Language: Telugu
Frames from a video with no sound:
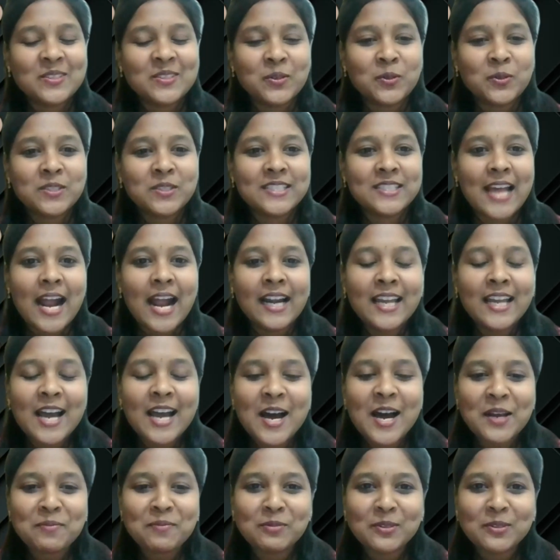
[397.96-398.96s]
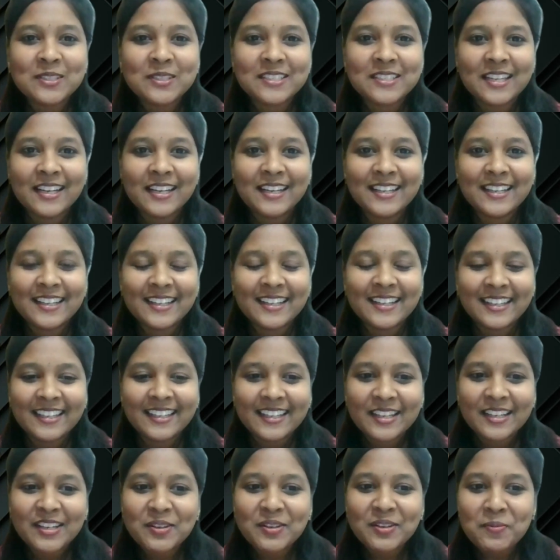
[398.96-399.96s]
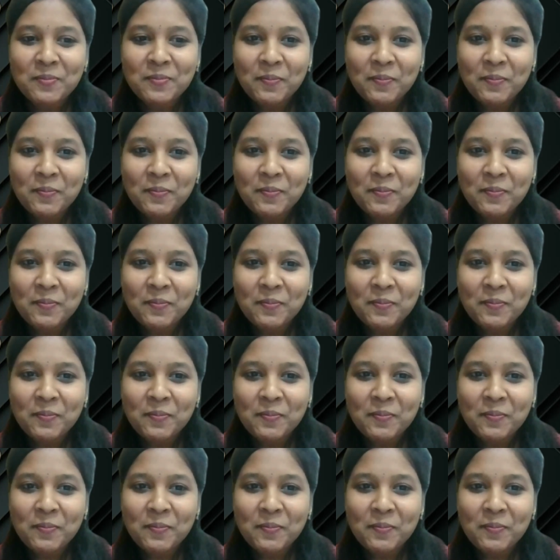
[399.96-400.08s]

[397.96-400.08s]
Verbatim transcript: సో సాడ్ హార్మోన్స్ ఏంటి అంటే